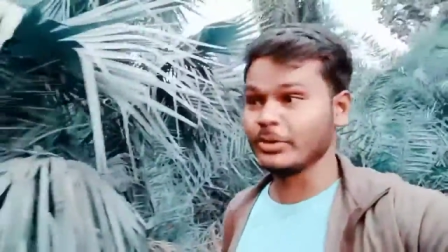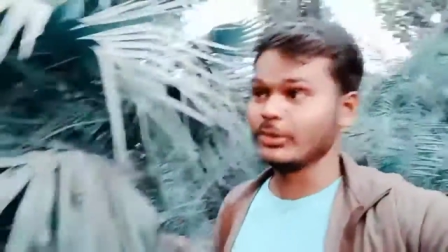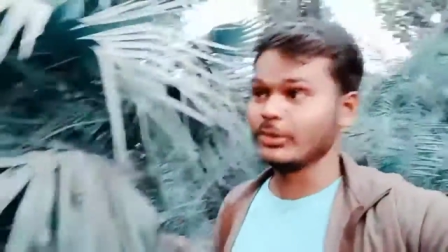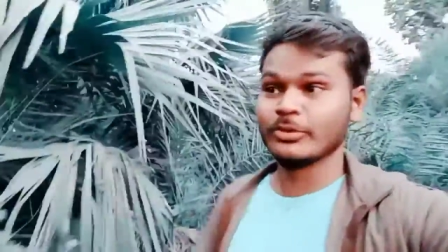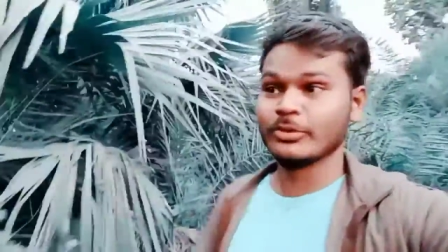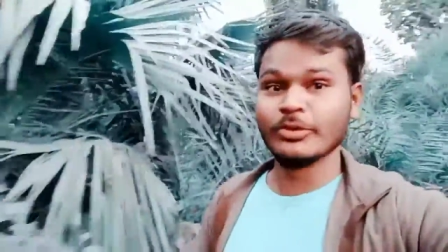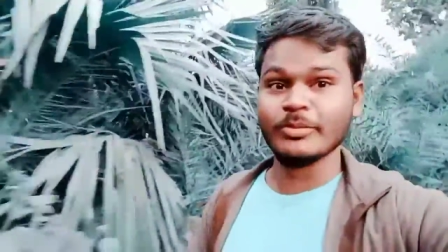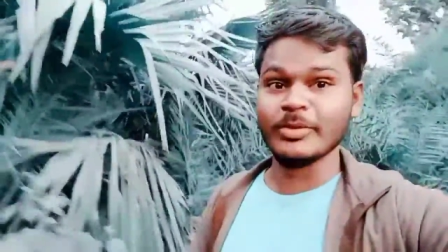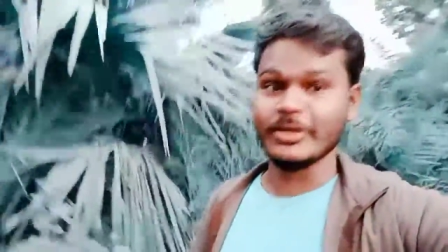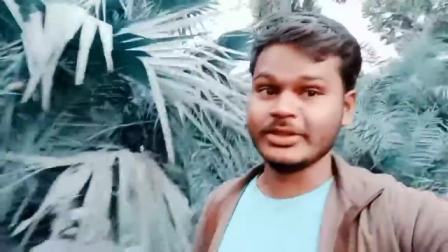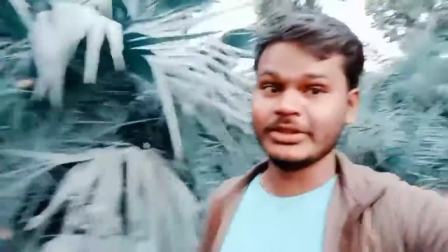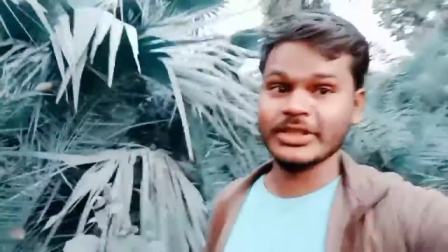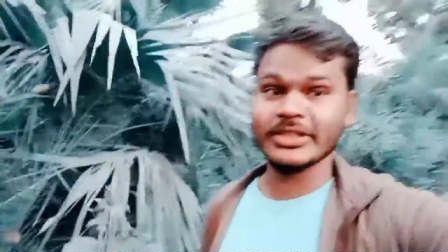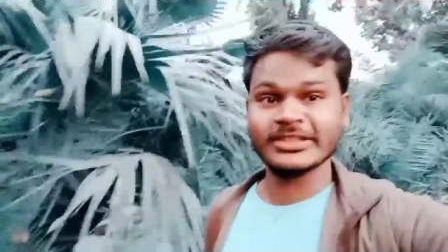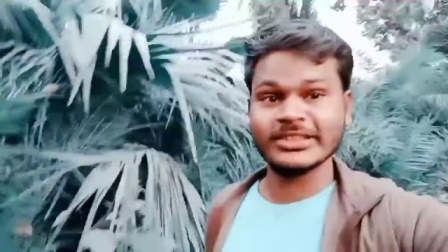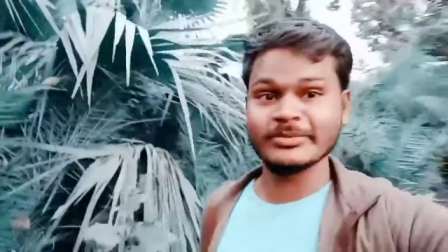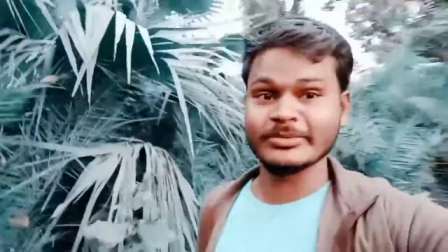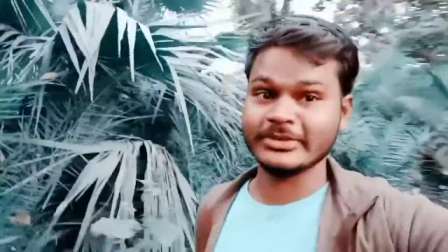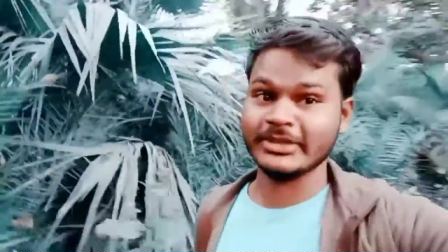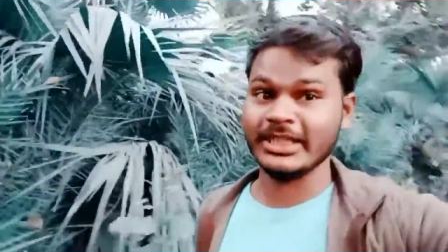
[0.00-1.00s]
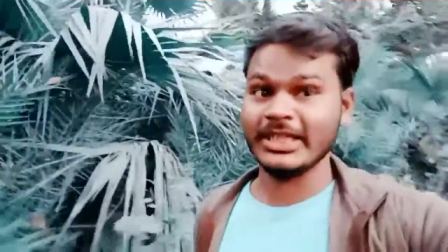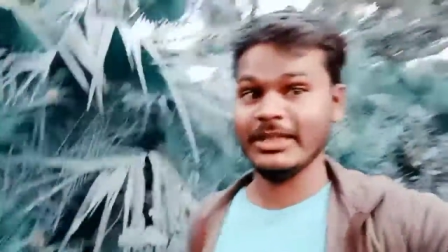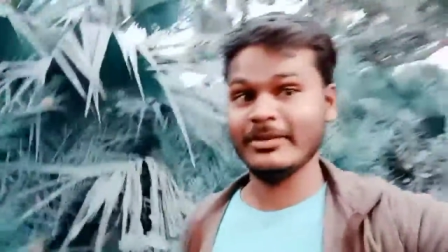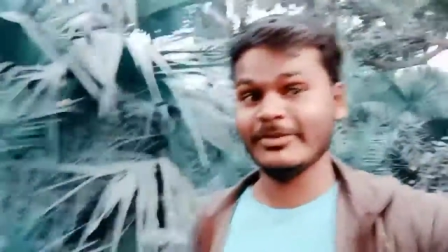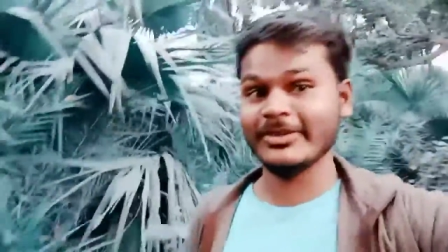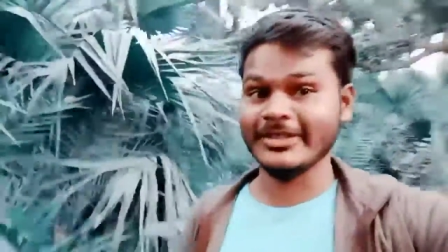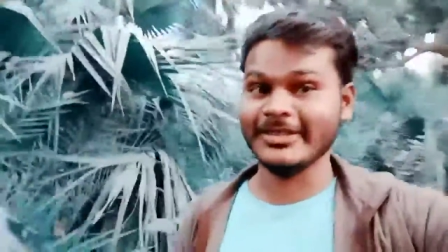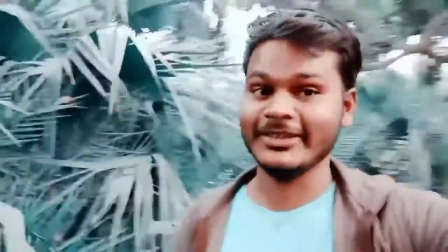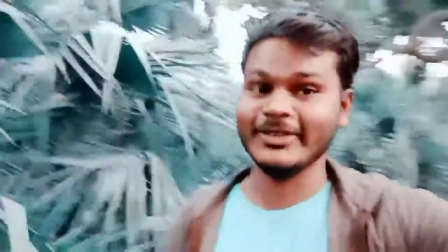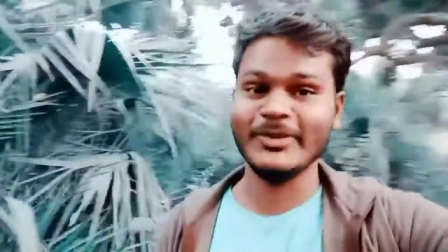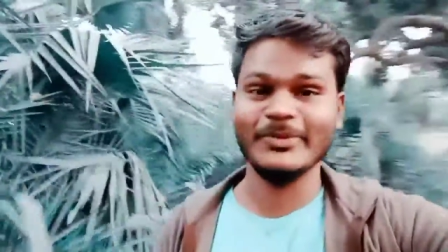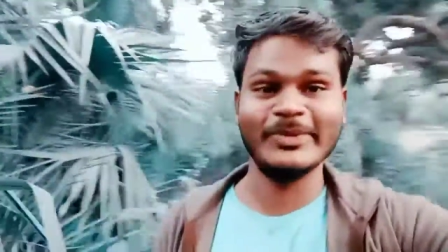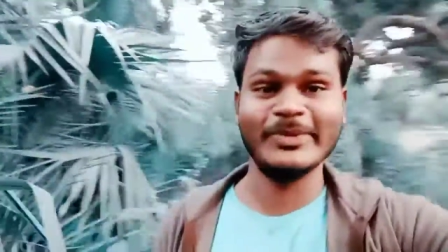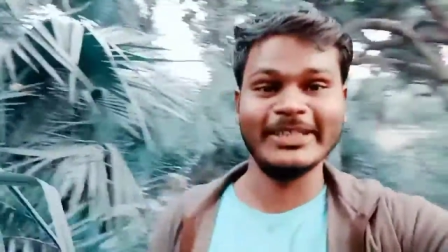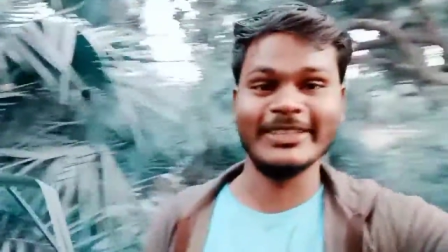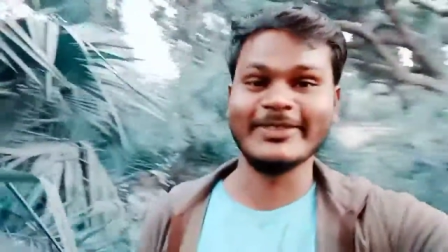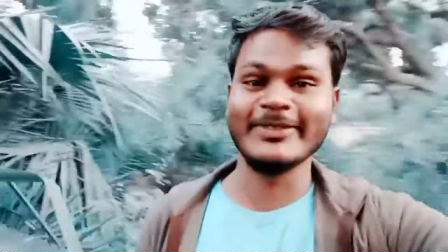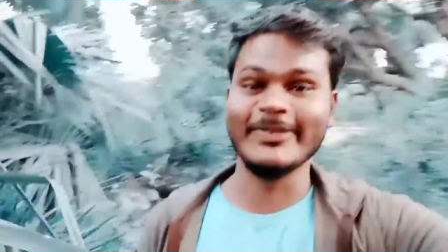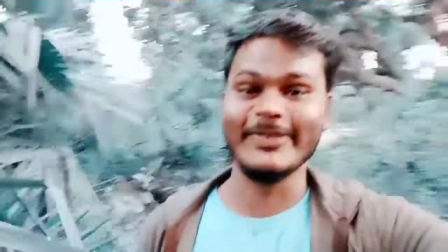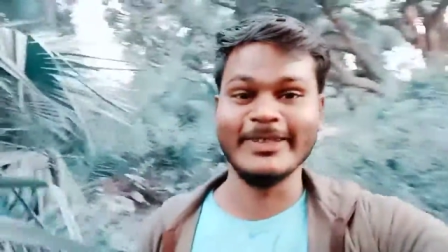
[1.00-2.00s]
बिल्कुल भैया सब्सक्राइब करना तो
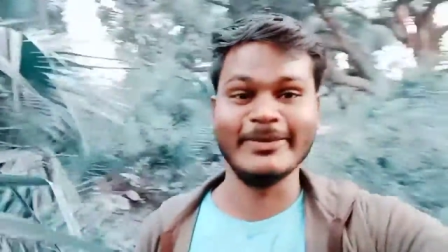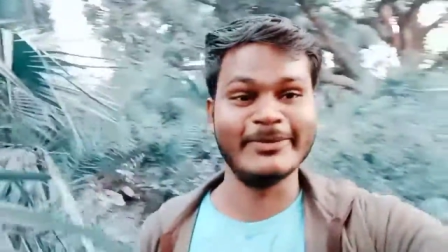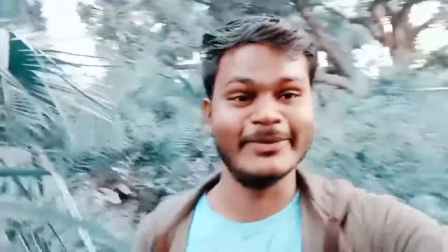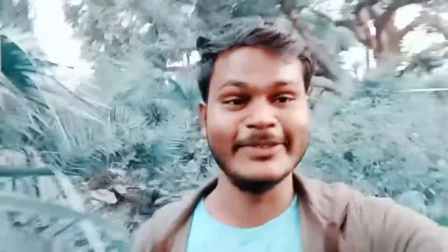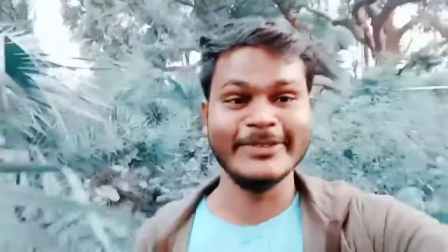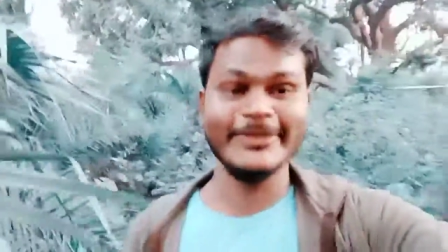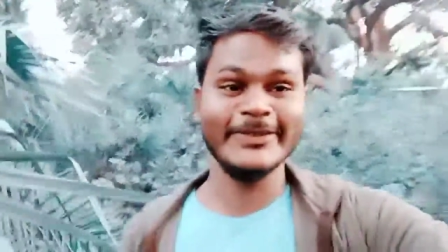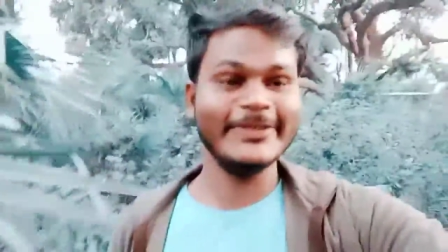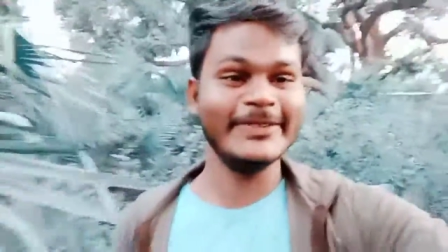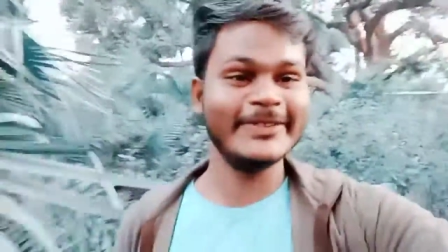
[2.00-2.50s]
बिल्कुल ना भूलियो